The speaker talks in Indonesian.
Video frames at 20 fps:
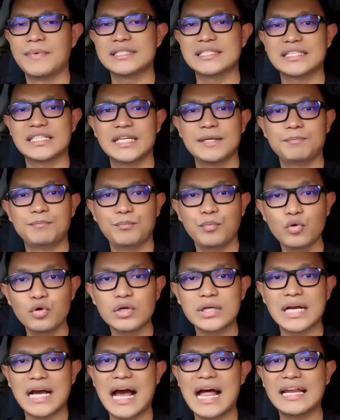
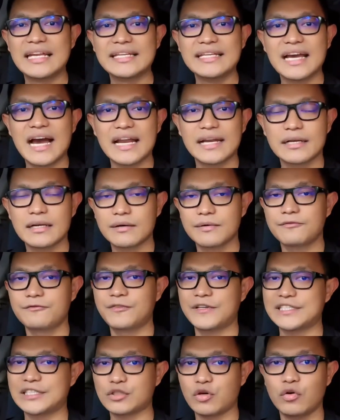meskipun kalian
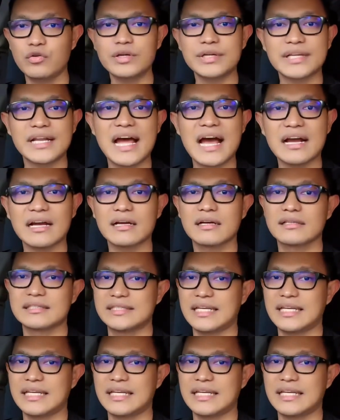first contract,